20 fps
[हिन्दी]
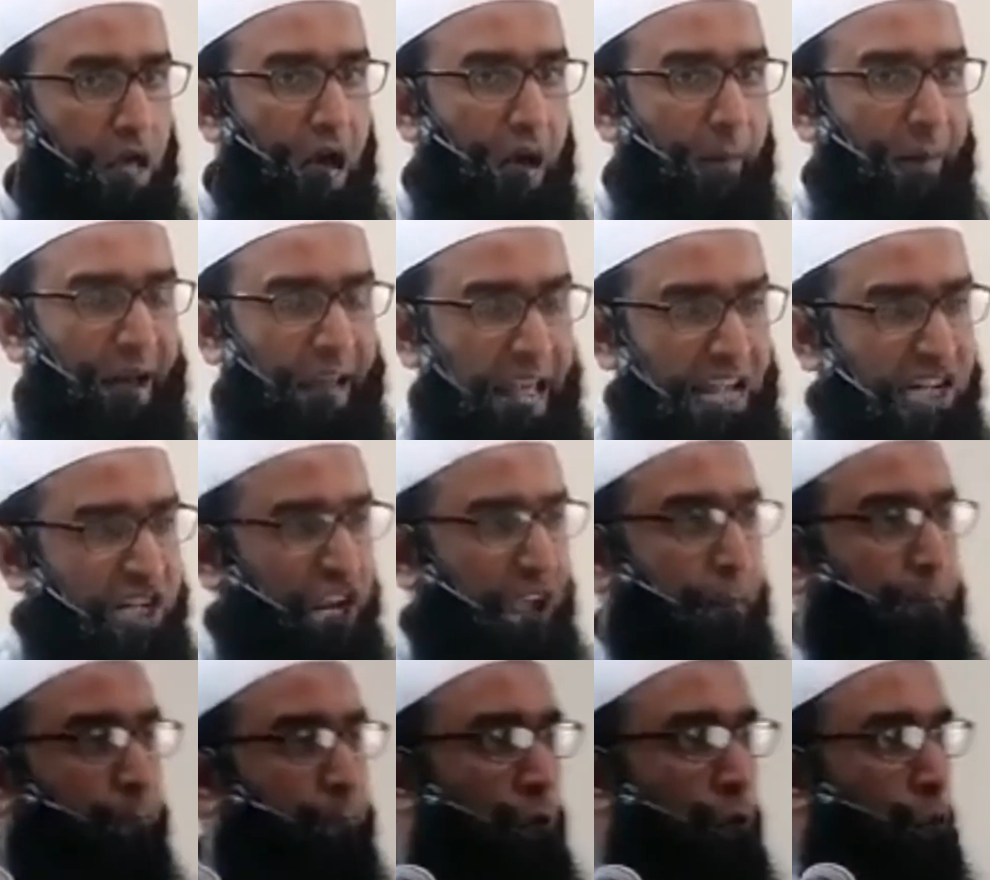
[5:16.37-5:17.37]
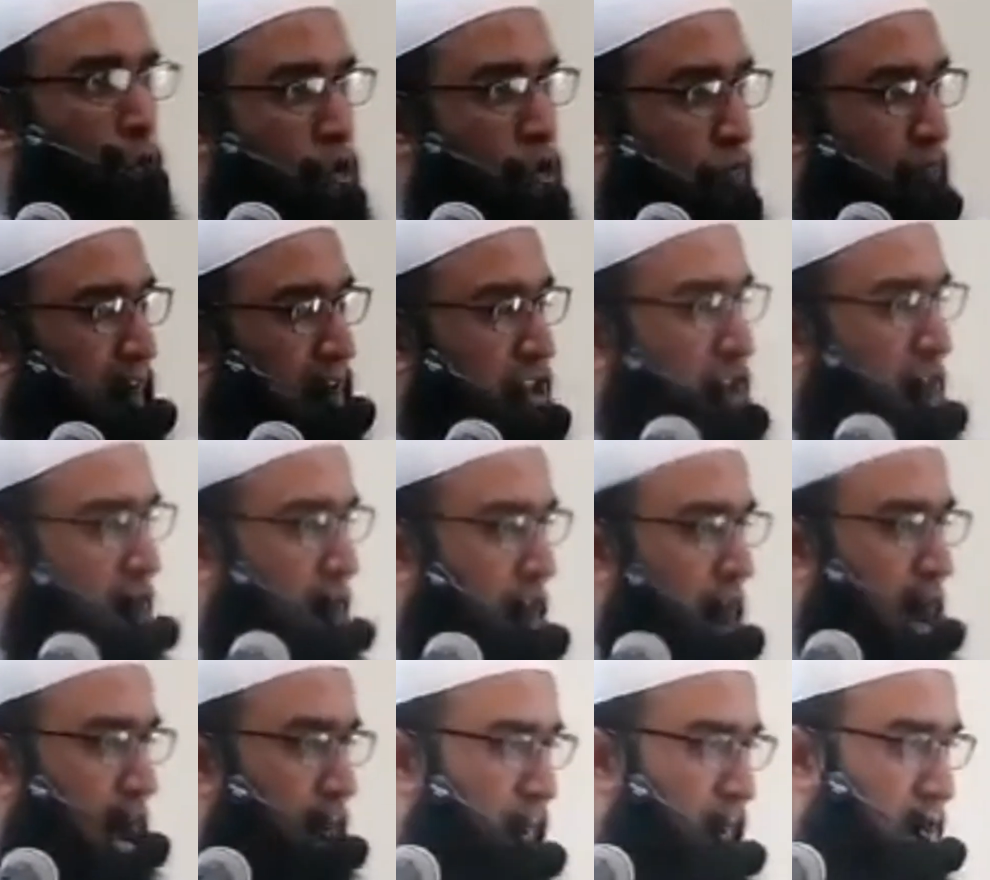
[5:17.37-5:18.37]
हमारा शैंपू उस वक्त तक
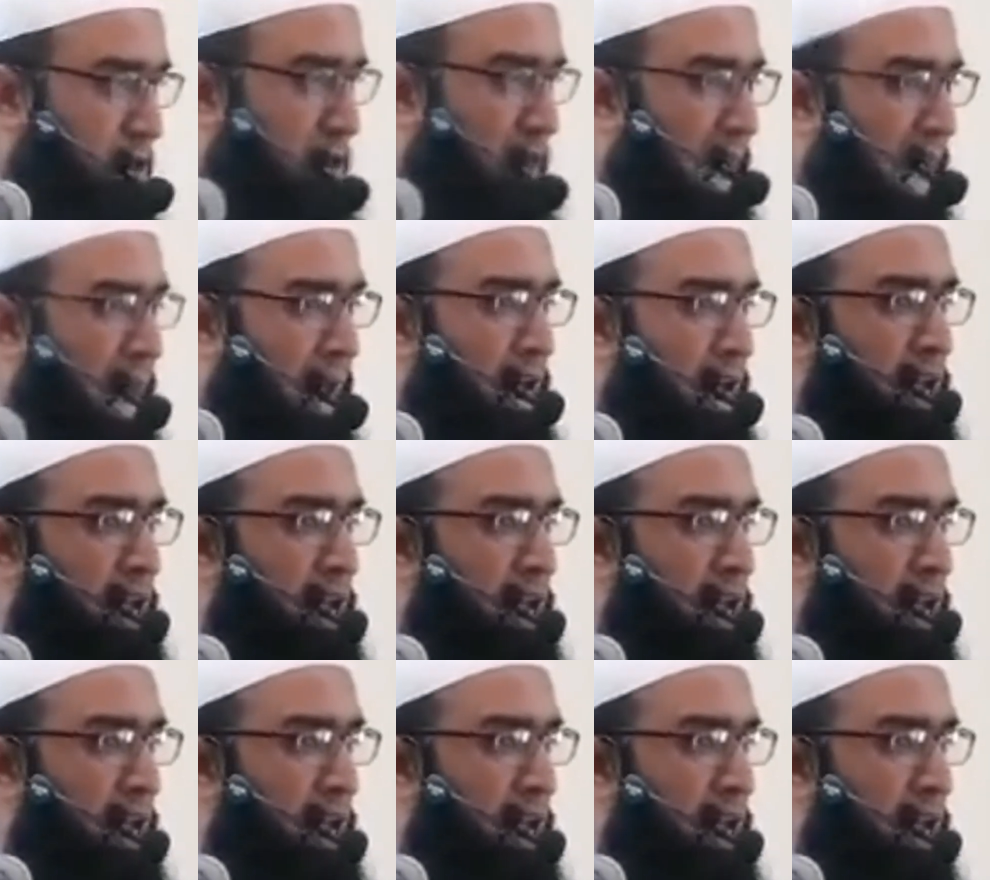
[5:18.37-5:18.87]
नहीं बिकता